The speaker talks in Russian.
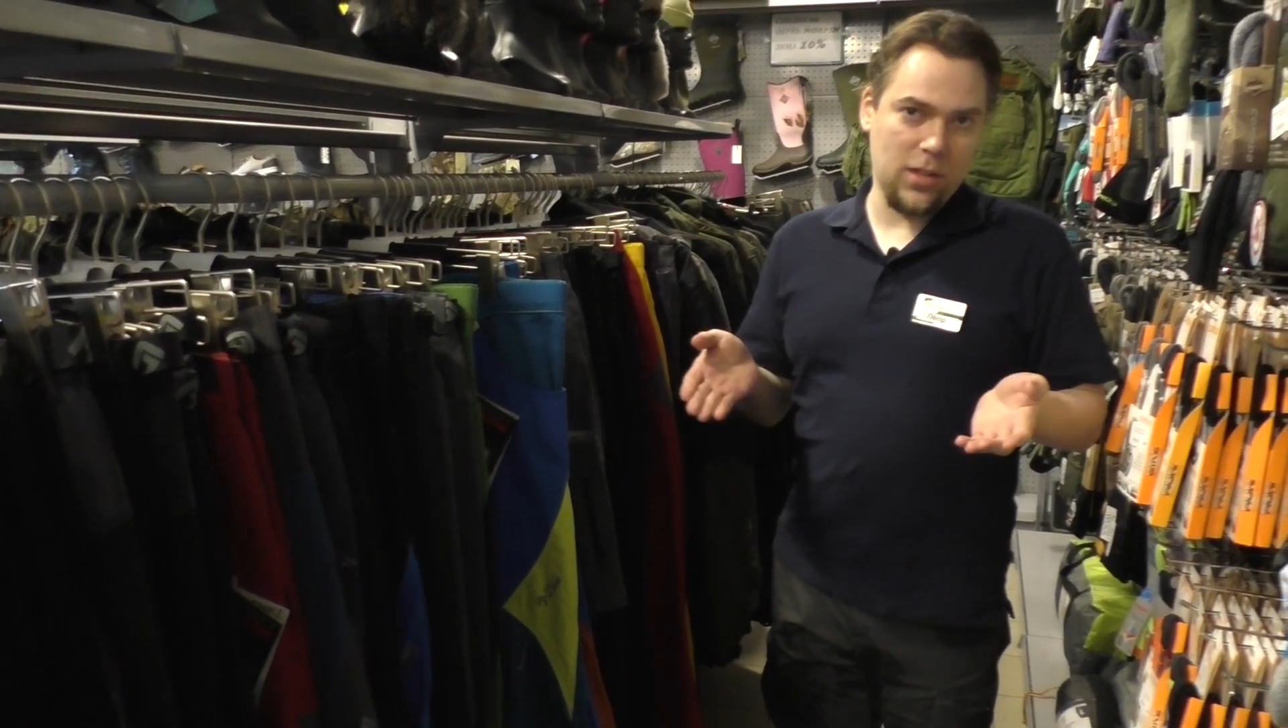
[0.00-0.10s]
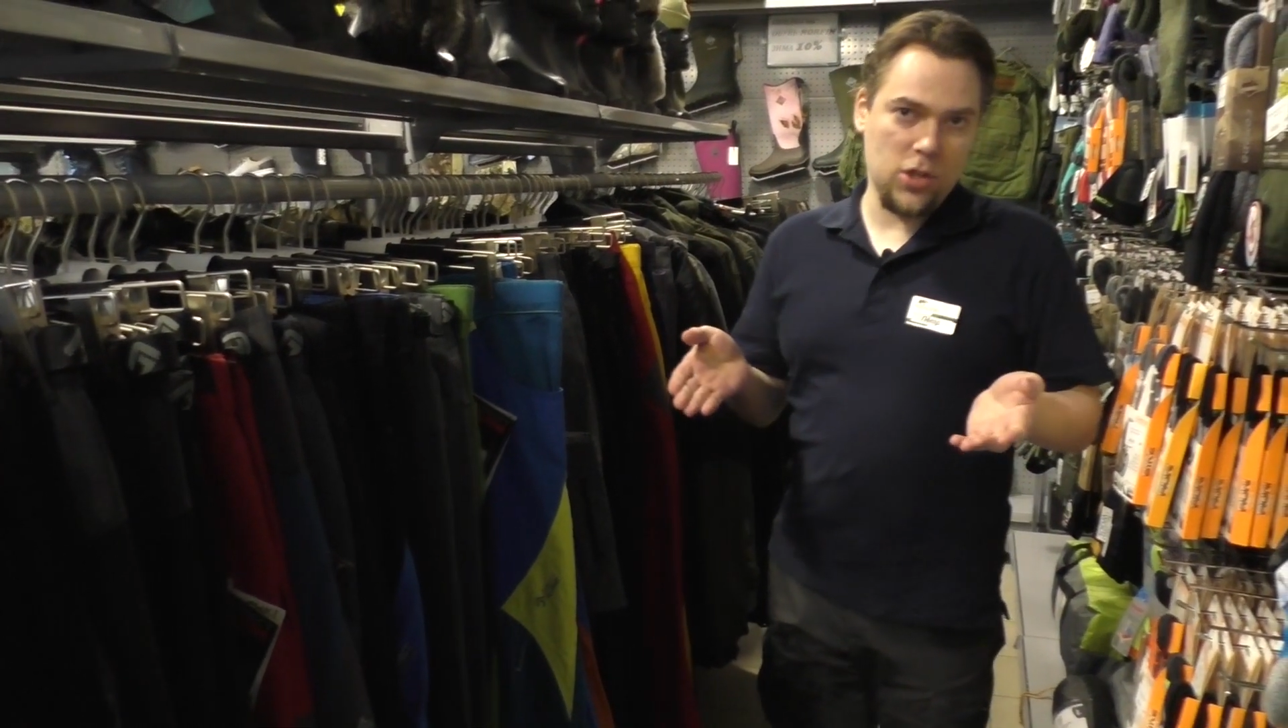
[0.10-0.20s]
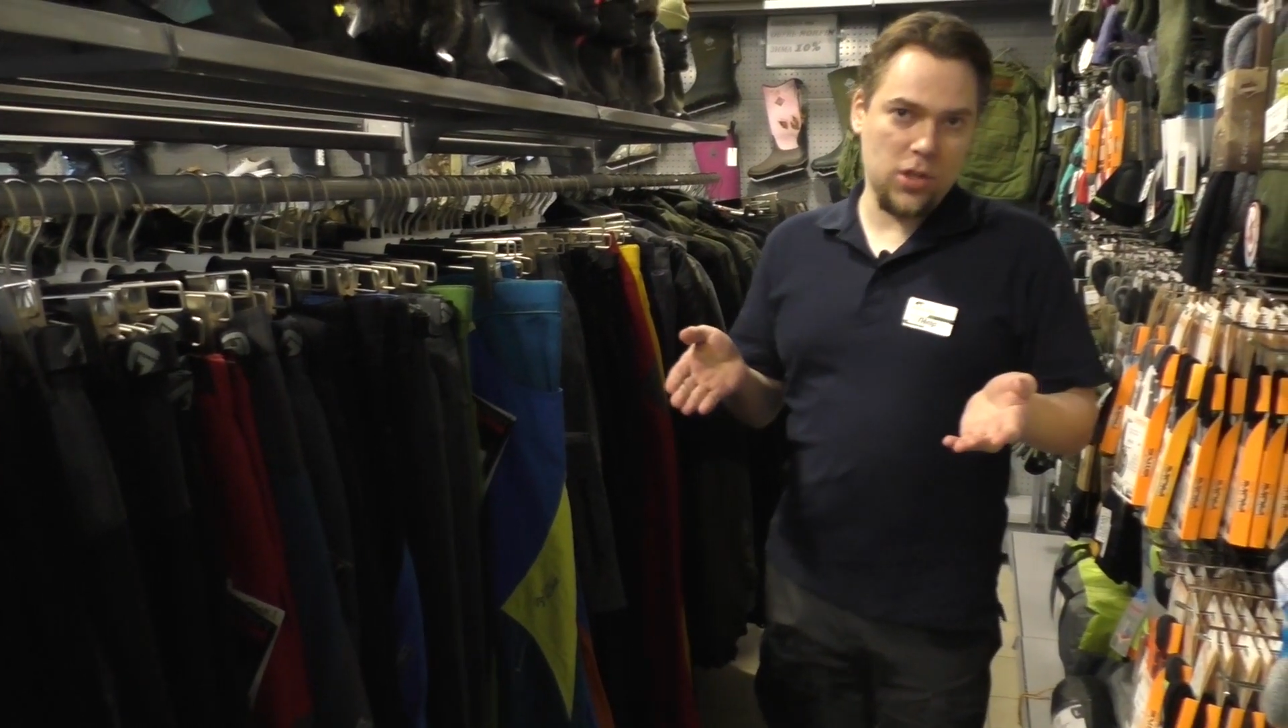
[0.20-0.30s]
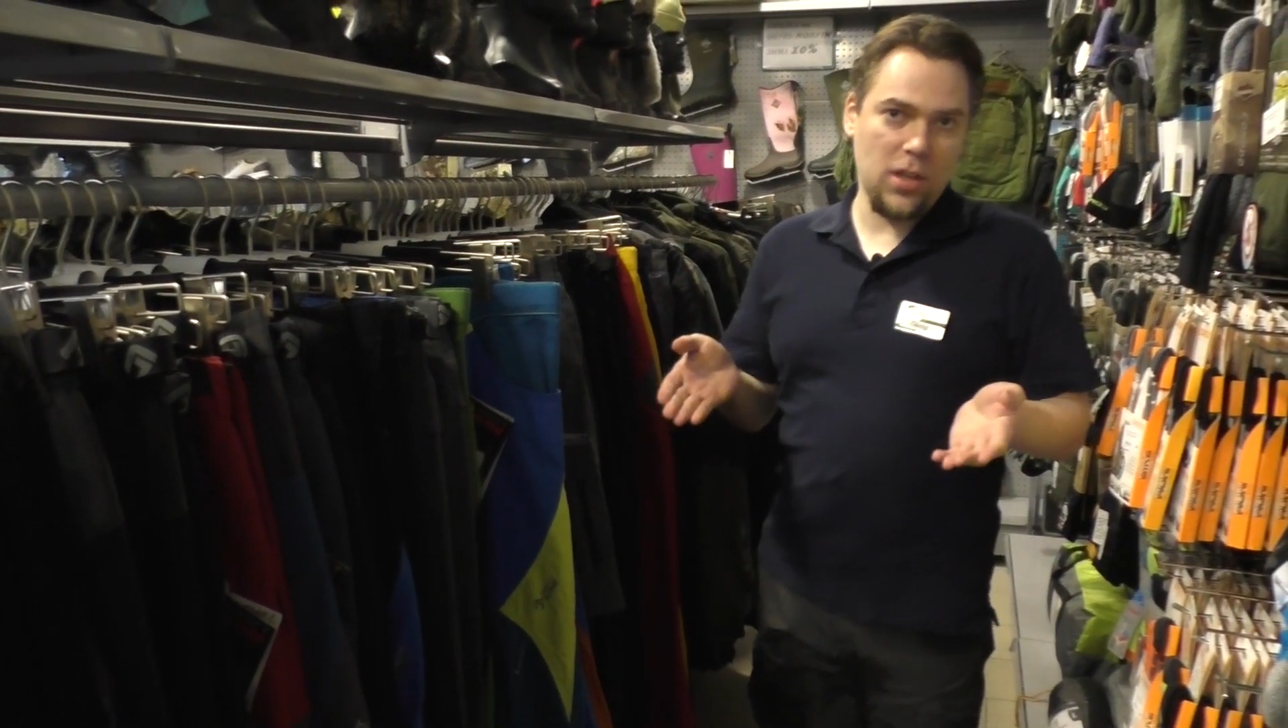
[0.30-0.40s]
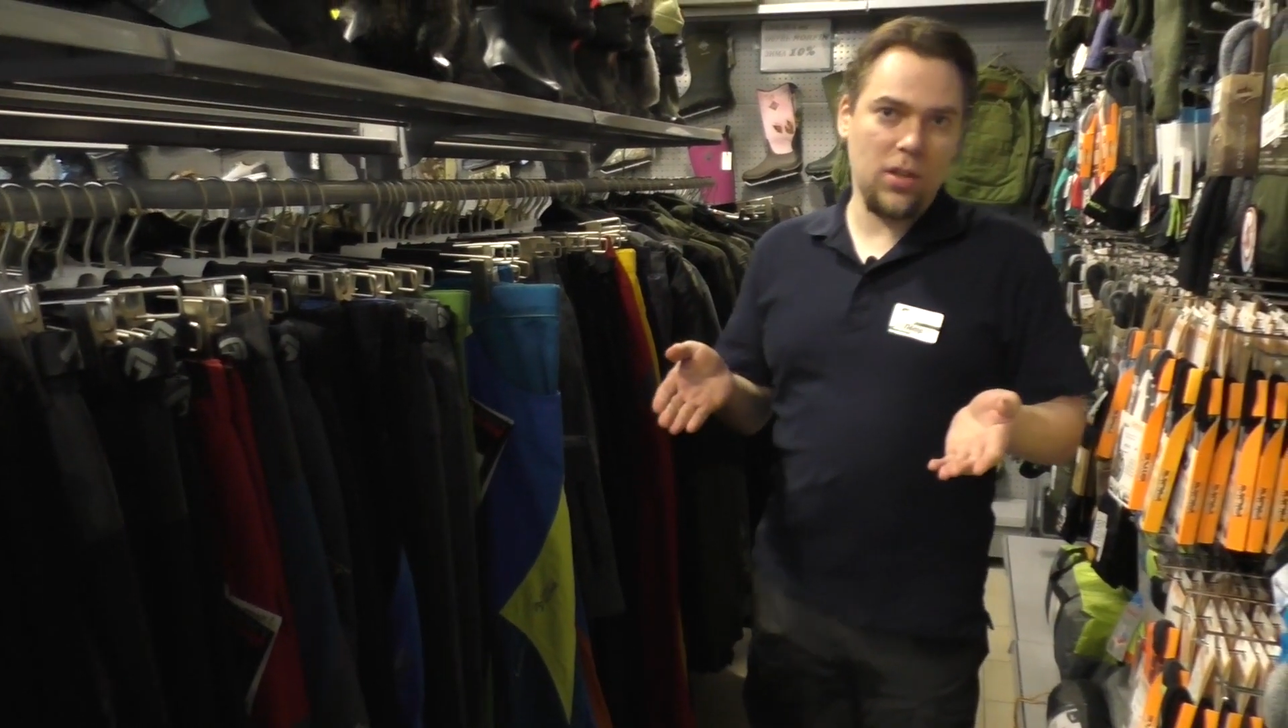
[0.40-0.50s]

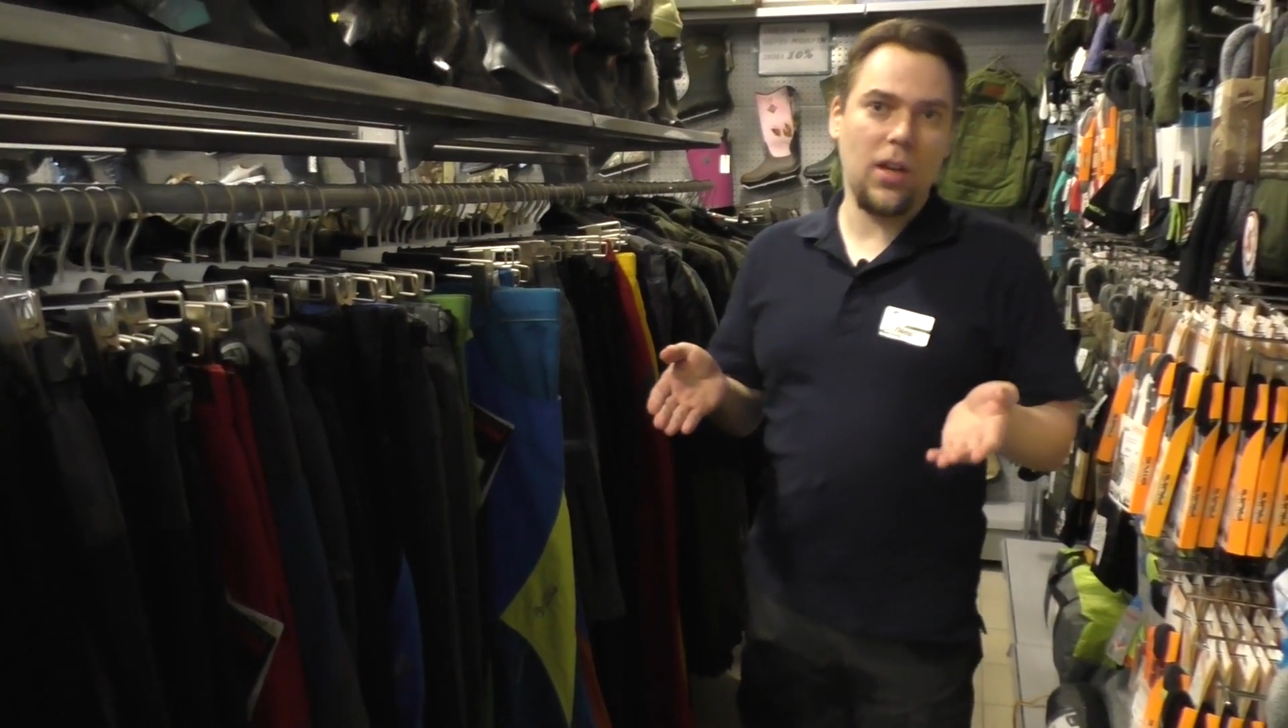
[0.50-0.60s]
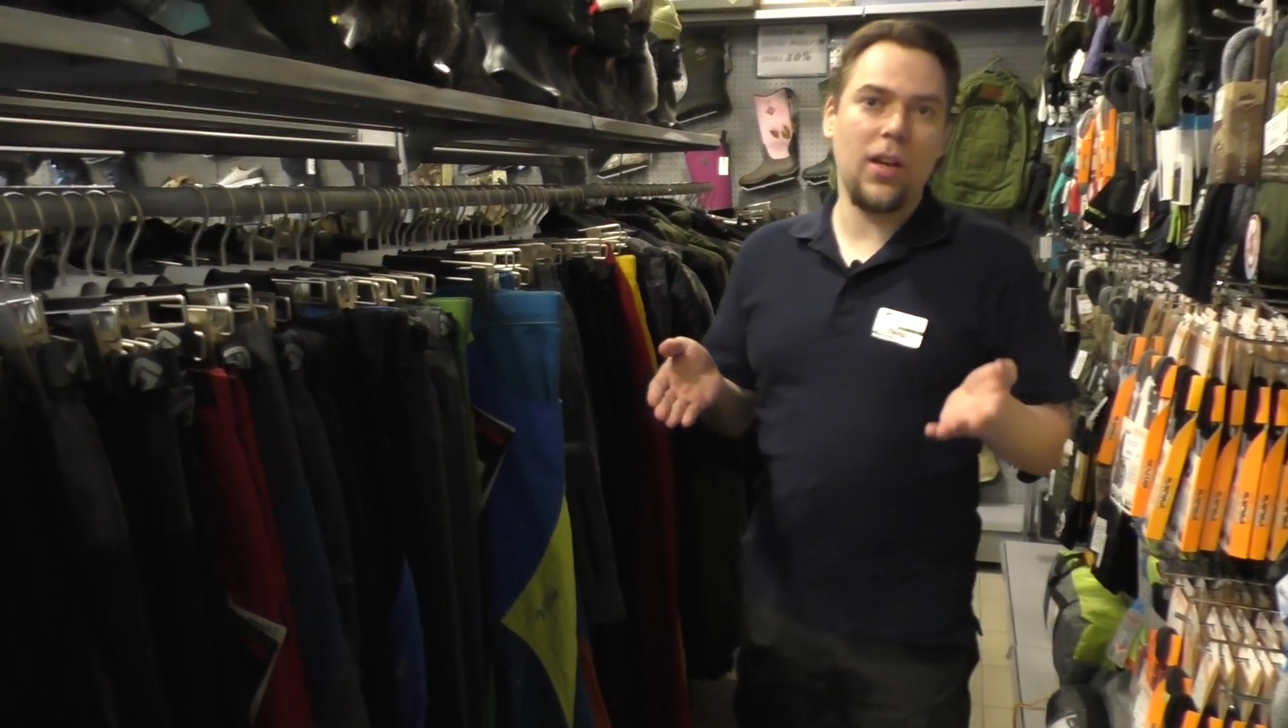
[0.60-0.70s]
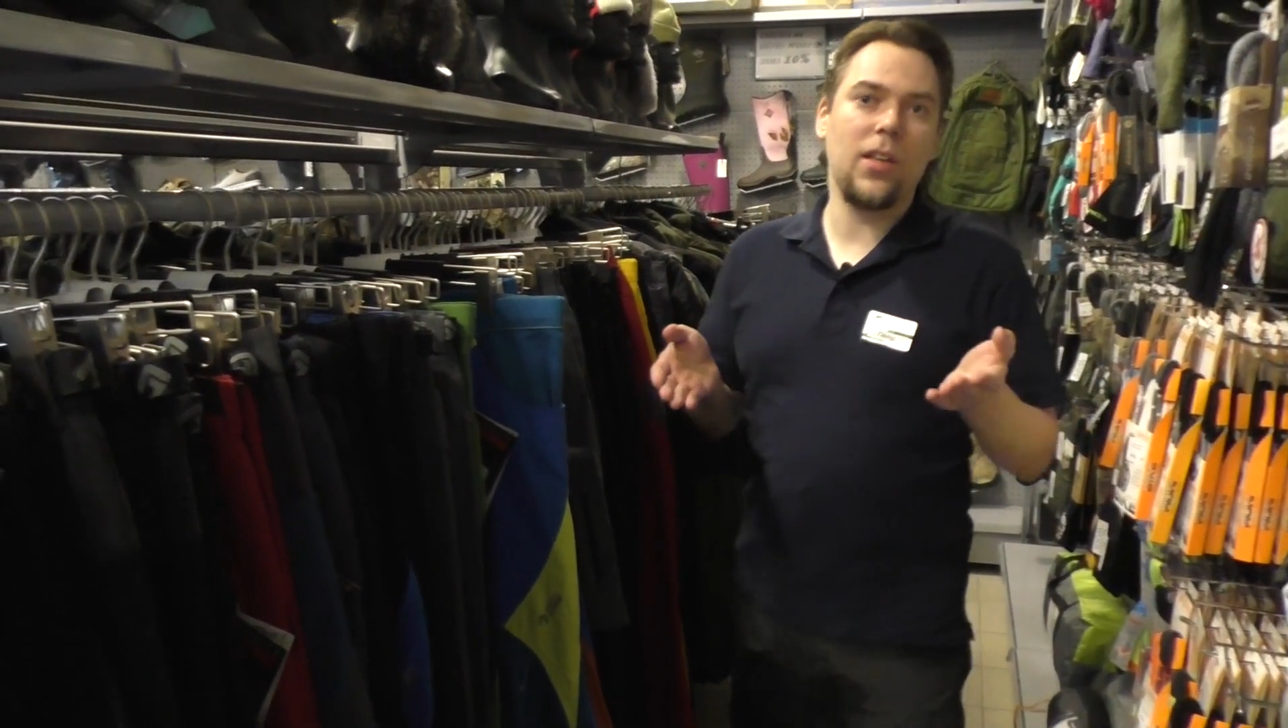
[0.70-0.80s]
дождей да,